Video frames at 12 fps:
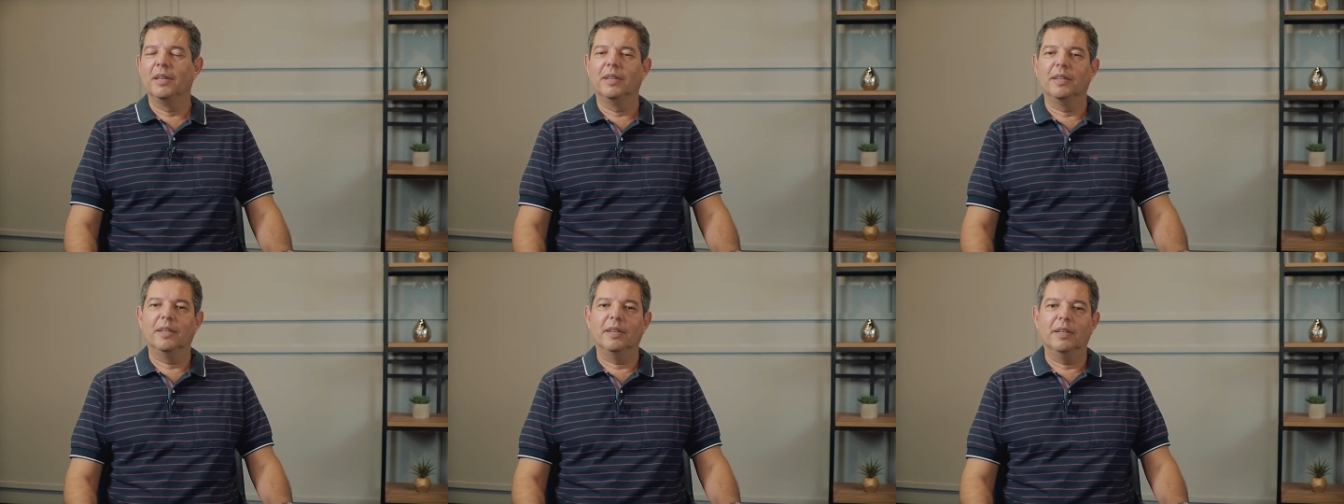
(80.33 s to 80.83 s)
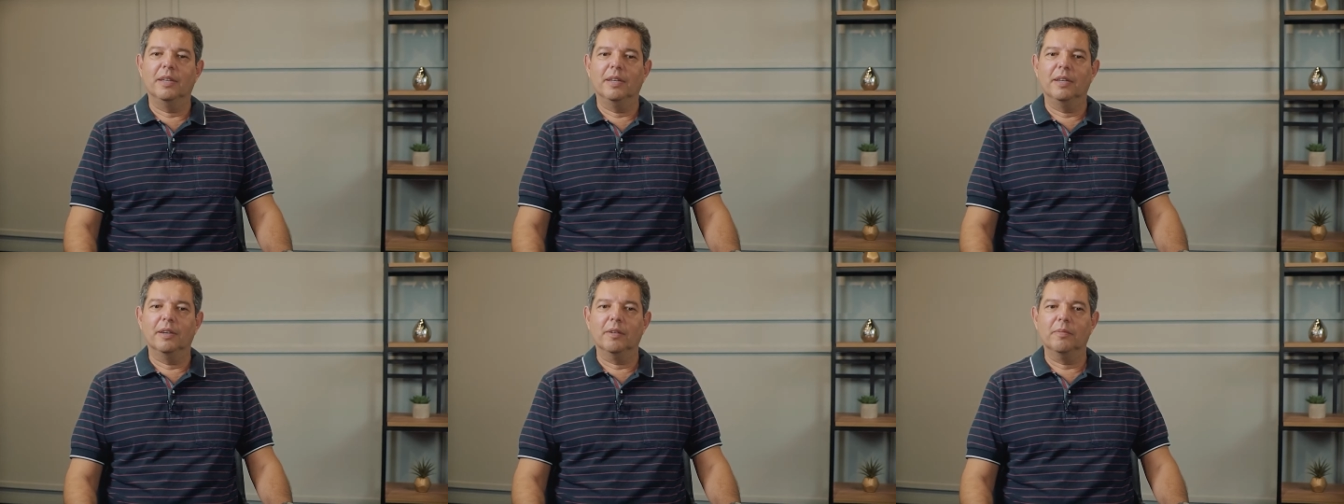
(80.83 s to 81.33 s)

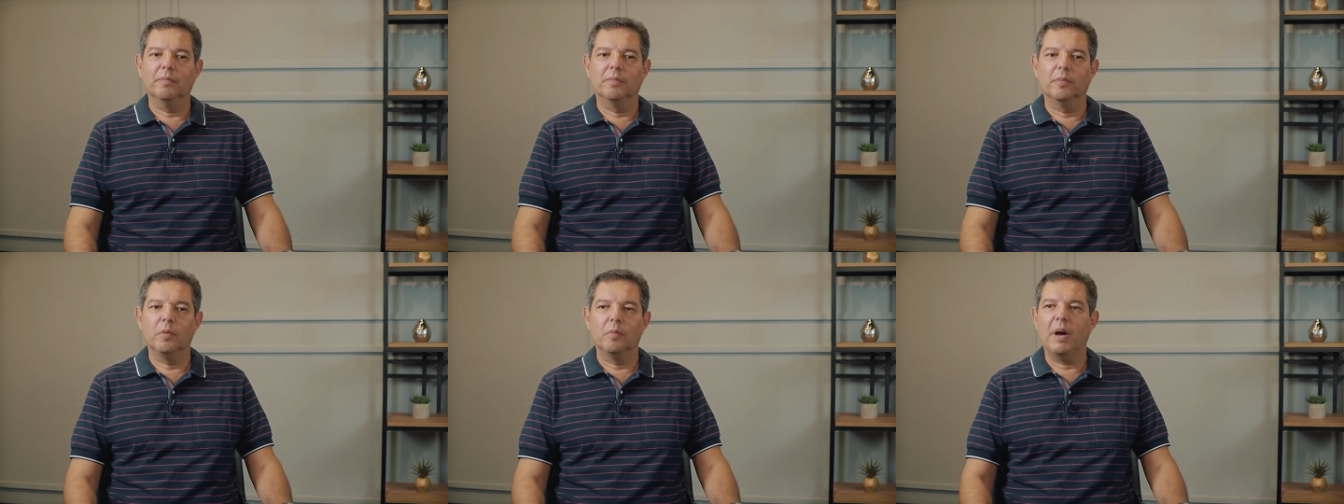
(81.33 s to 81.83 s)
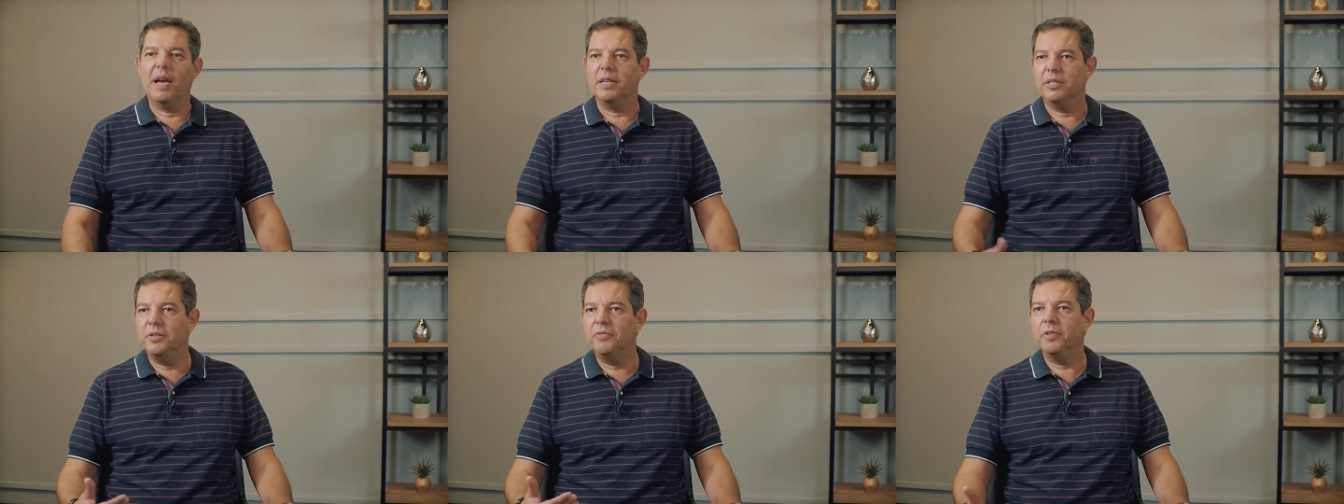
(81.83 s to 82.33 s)
é, com
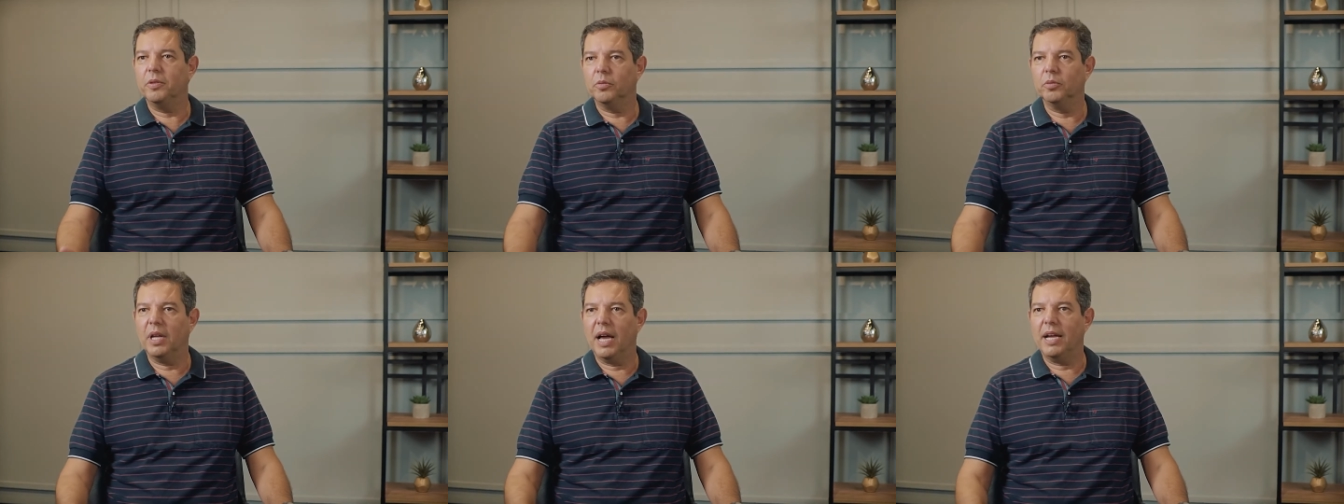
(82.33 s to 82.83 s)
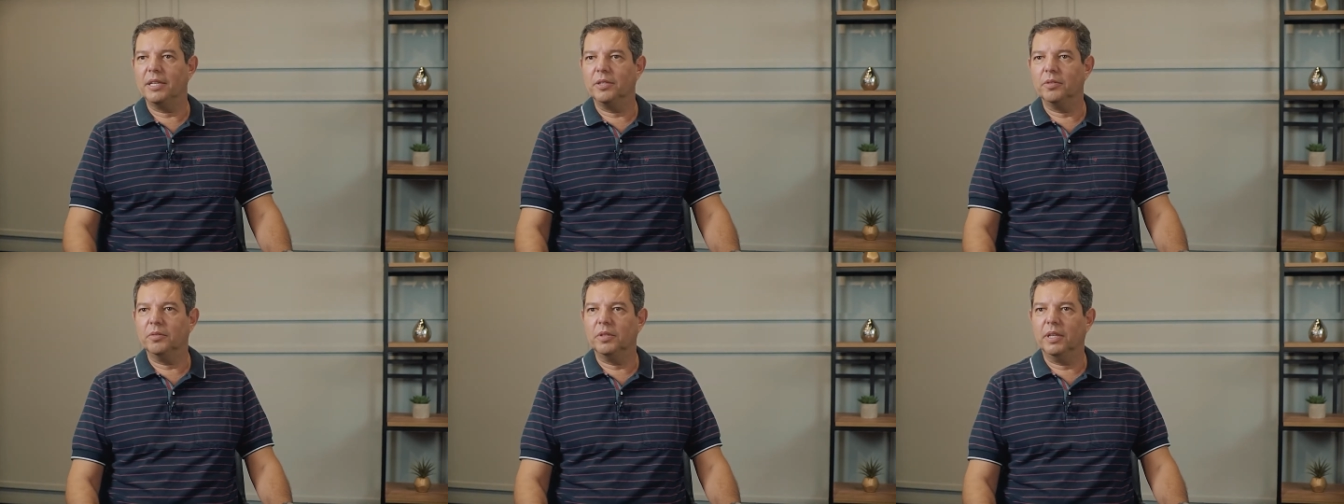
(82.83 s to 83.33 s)
mais
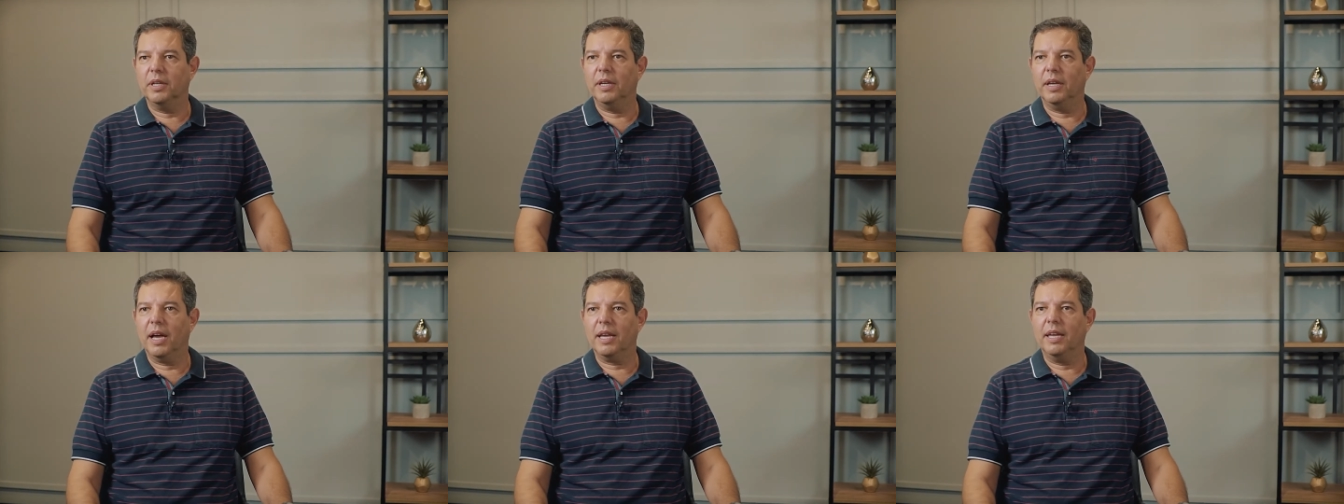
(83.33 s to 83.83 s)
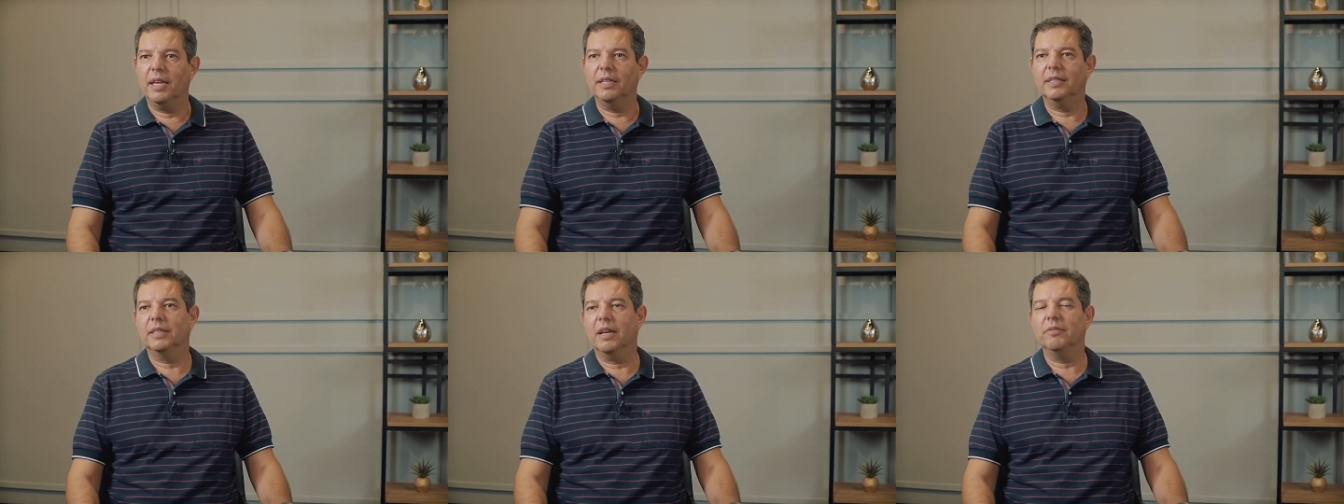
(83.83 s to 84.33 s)
dificuldade do que aquele
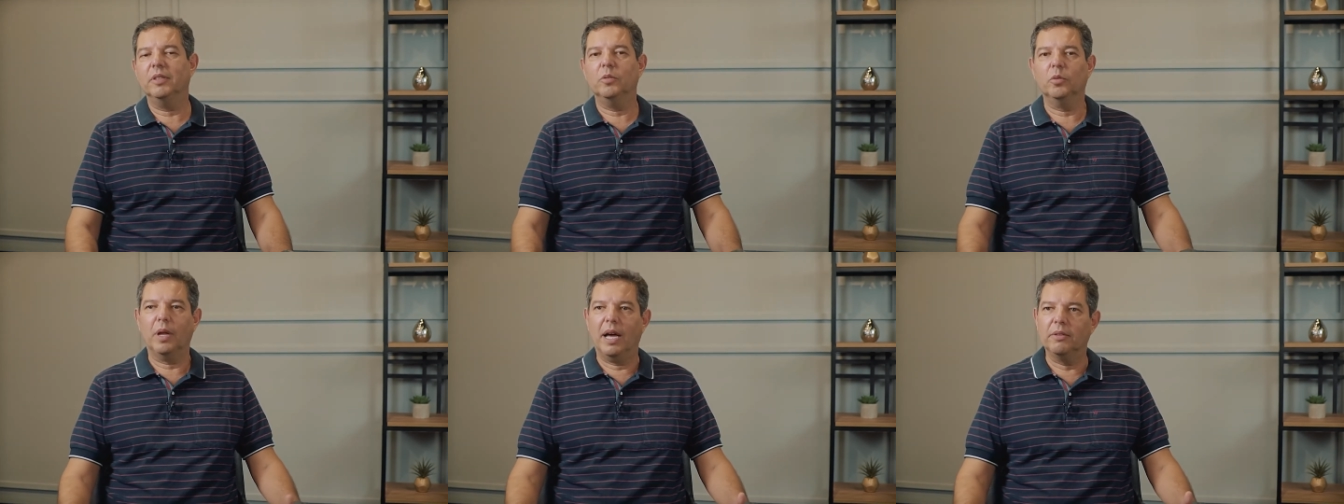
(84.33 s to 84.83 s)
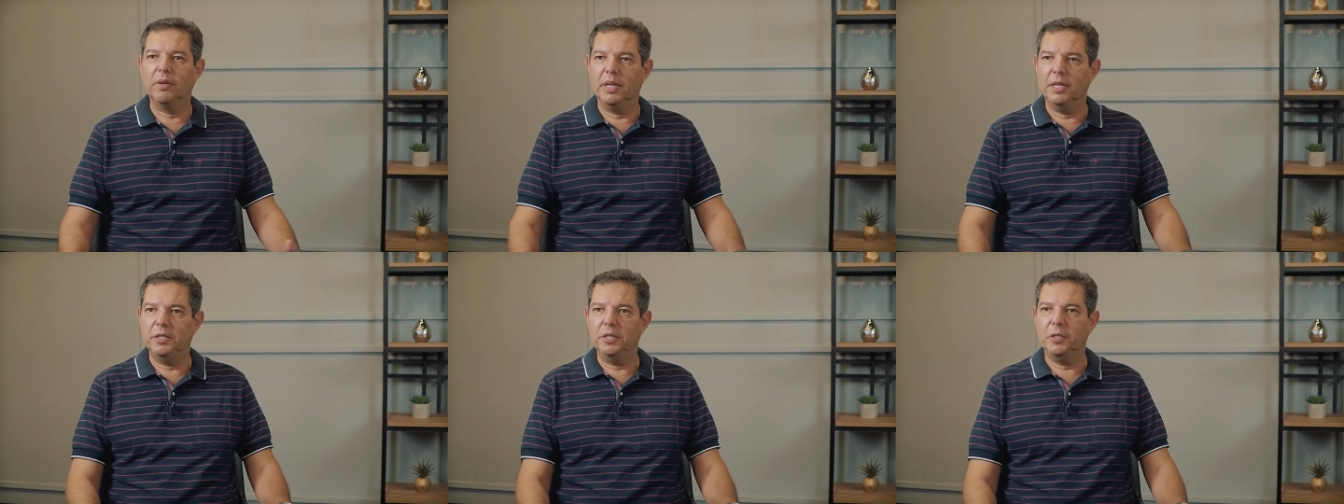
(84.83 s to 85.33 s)
que está vinculado à
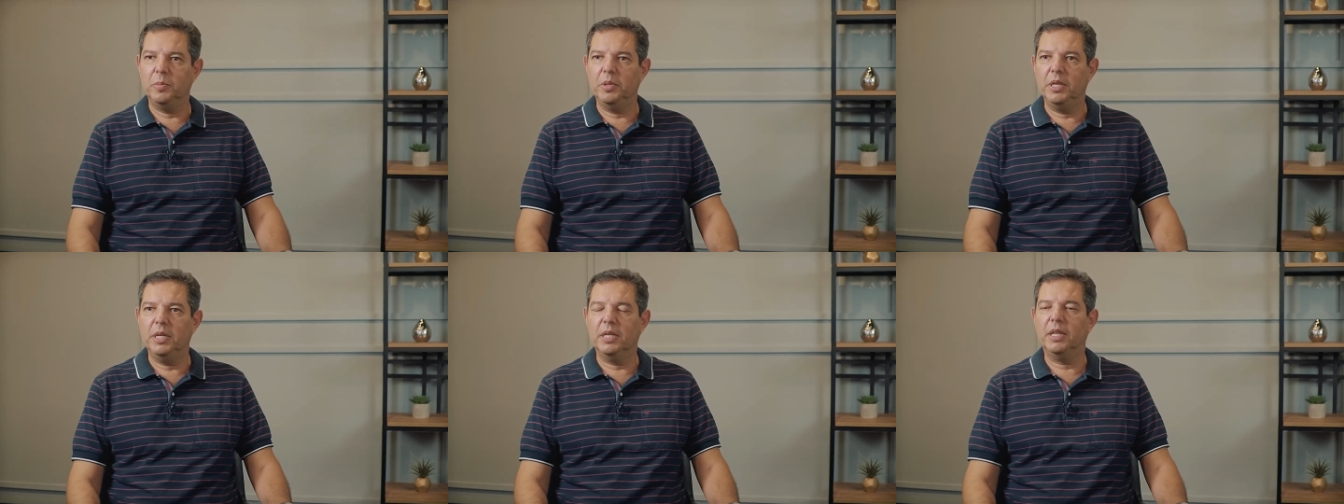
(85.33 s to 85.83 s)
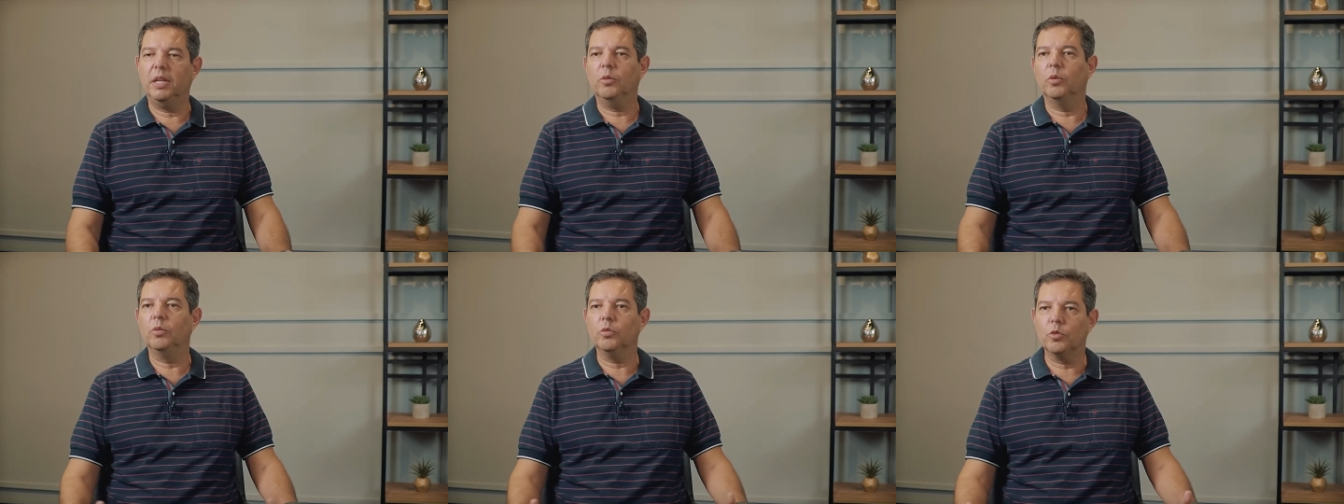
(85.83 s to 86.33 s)
rede Inspire, que tem todo um